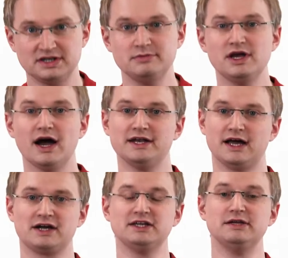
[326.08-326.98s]
dem ihr
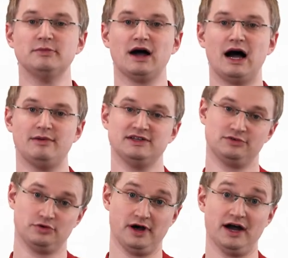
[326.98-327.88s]
eine angenehmere
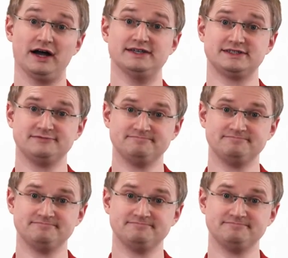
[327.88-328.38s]
Arbeitshöhe erreicht.